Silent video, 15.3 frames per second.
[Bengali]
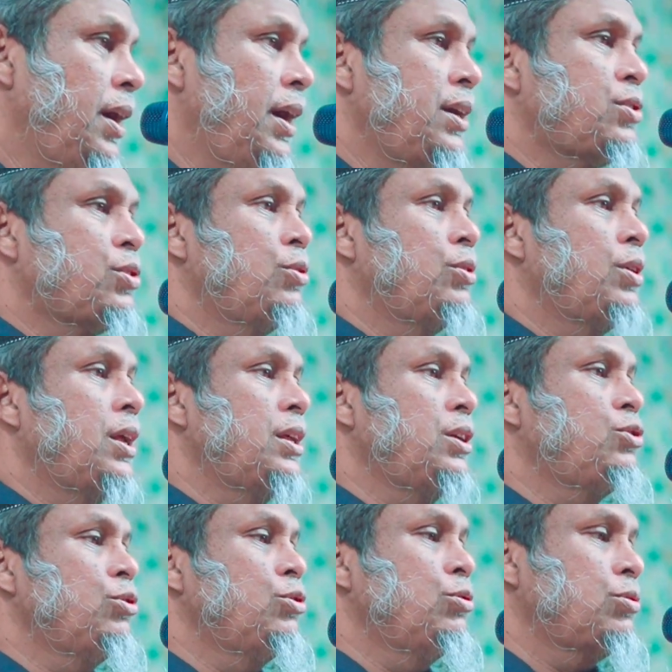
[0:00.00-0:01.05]
এই সোনালী
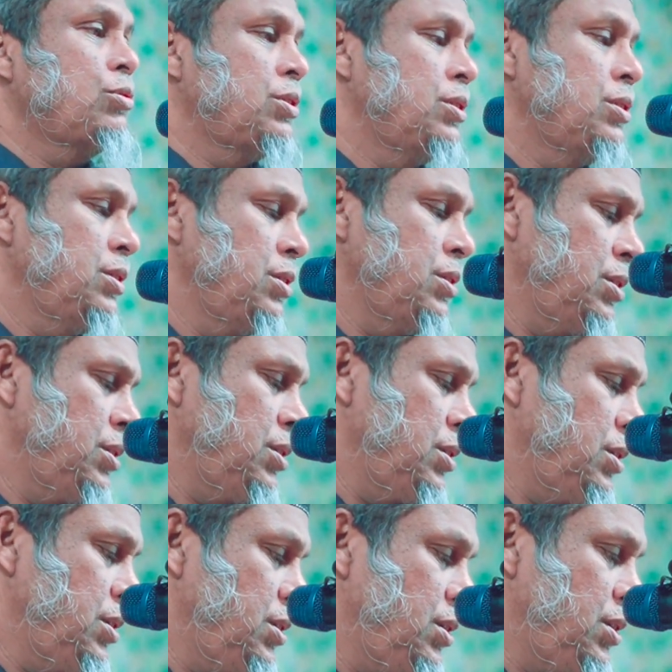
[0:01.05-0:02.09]
যুগ
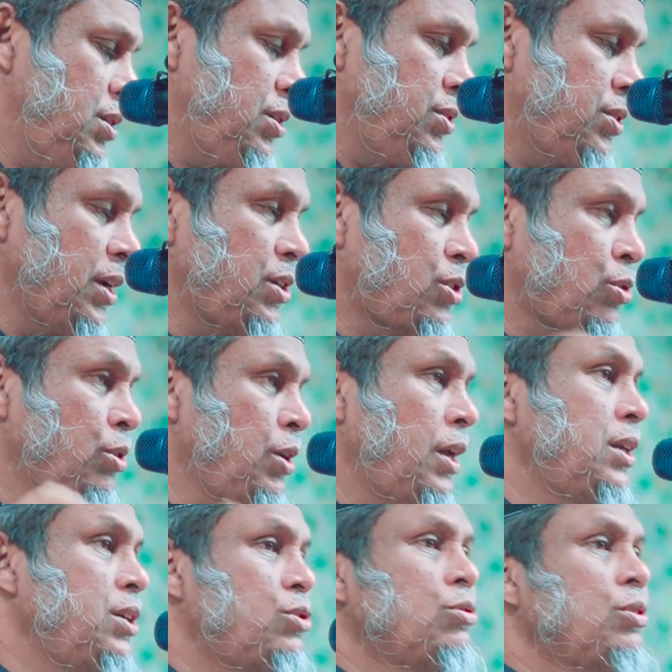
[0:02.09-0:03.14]
যেই
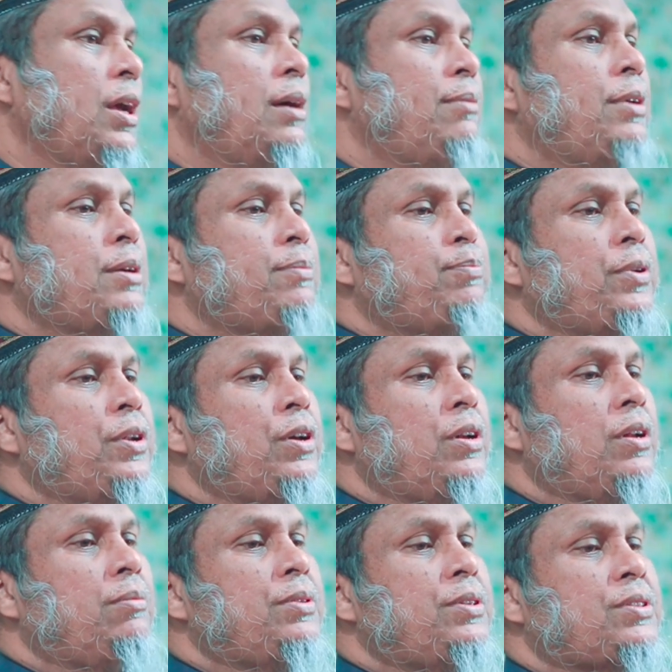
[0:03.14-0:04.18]
সোনালী যুগে আমার প্রিয়
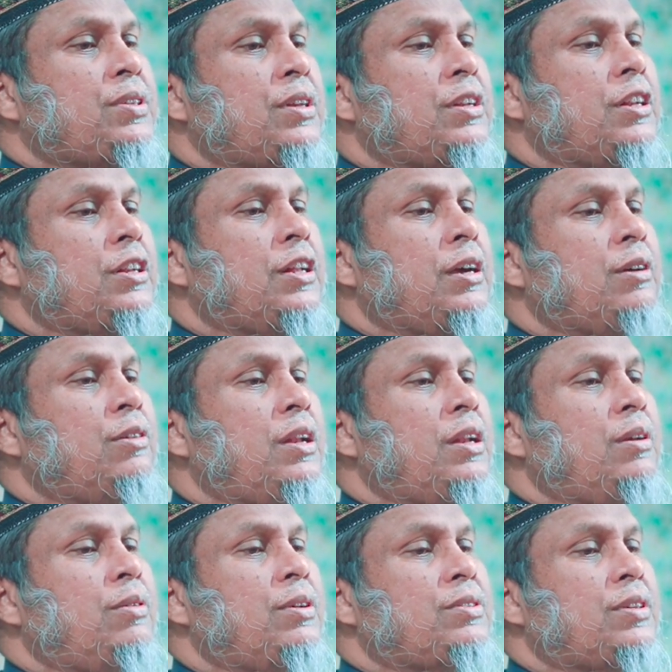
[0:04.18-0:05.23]
নবী সাল্লাহ
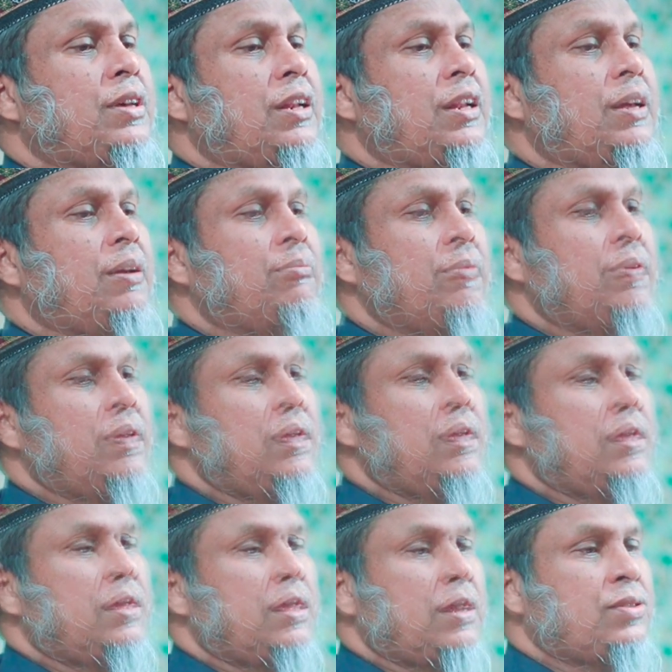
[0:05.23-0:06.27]
আলী ওয়াসাল্লাম
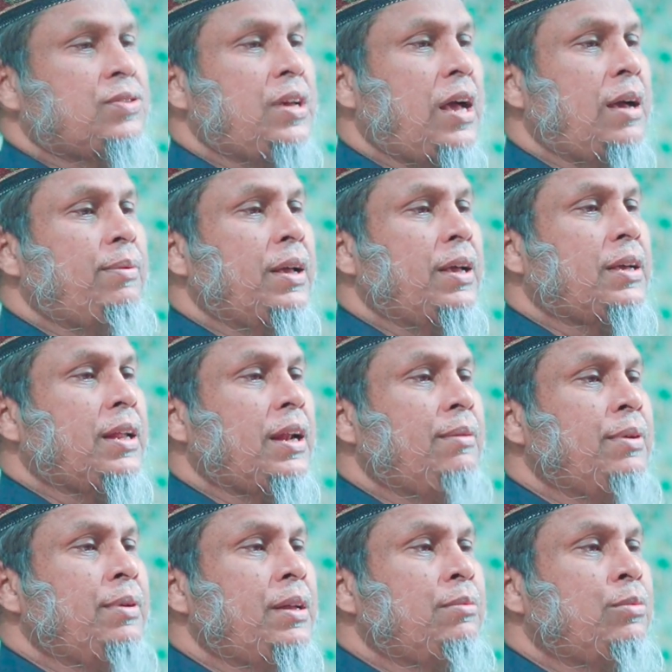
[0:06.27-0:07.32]
তার সাহাবা
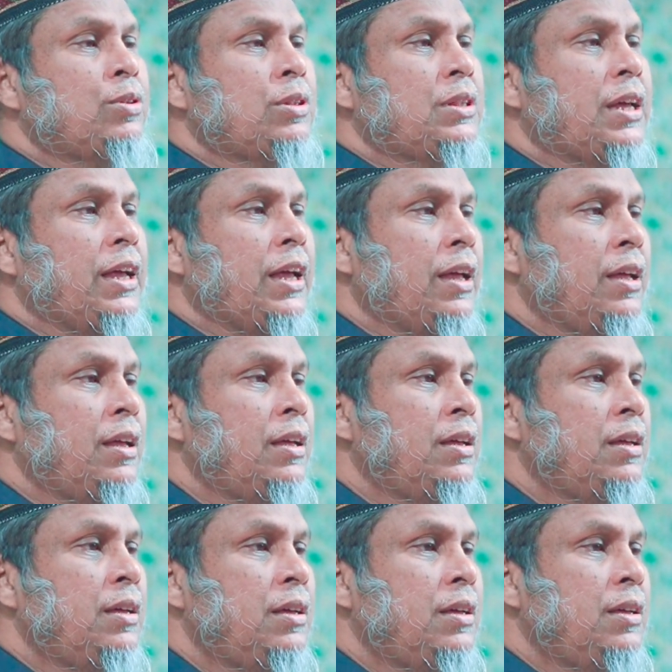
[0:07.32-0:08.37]
একরামের মধ্যে
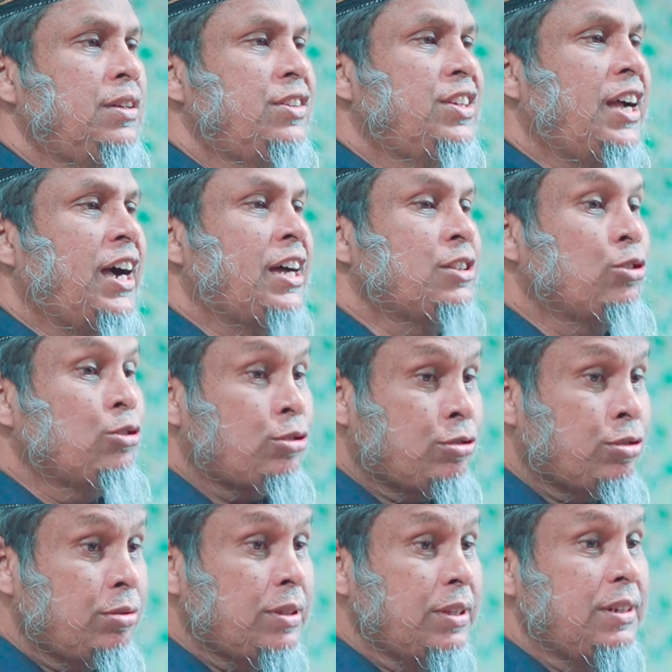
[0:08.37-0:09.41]
যে আদর্শ
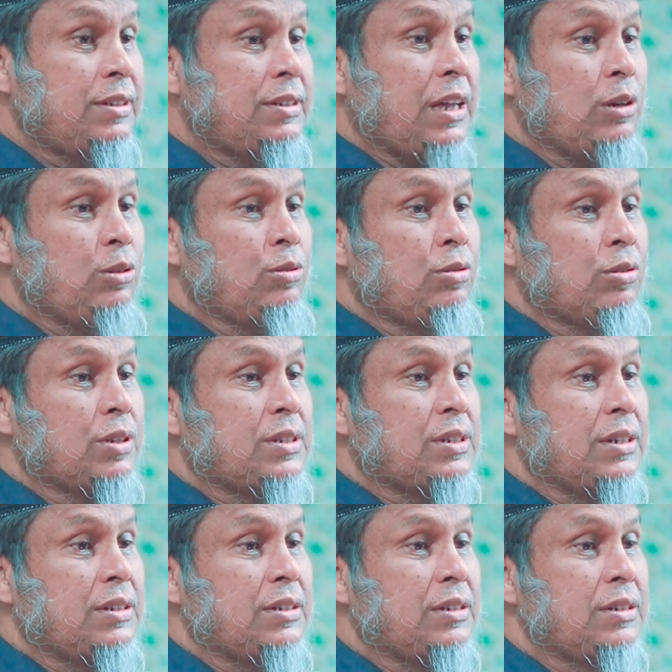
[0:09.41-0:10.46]
তিনি চালু
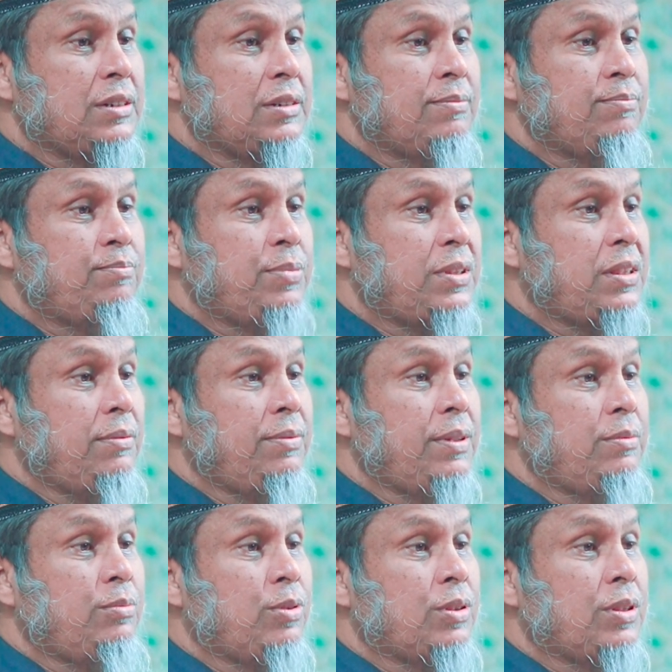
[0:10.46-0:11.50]
করেছেন
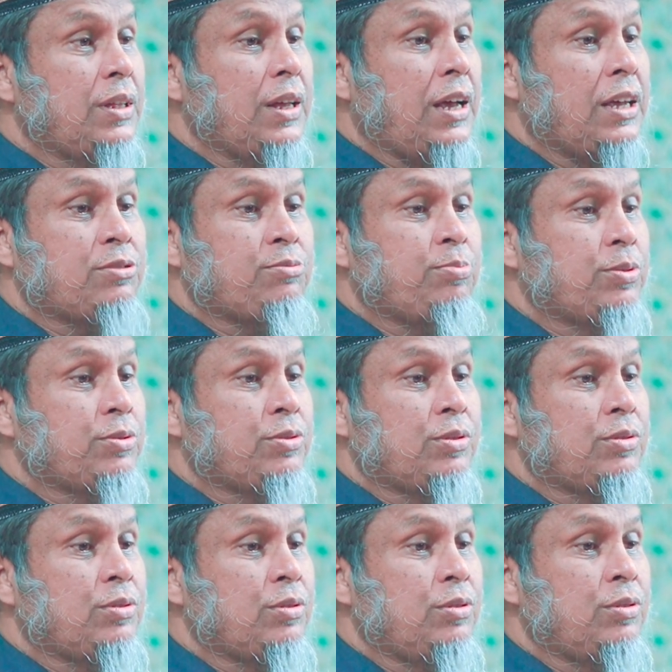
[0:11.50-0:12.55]
পৃথিবীর মধ্যে আজ
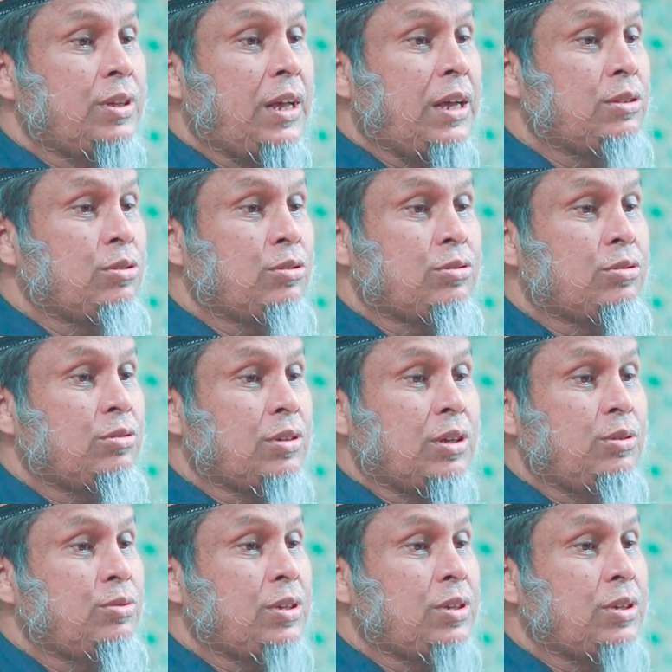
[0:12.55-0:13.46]
পর্যন্ত ওই আদর্শ কেউ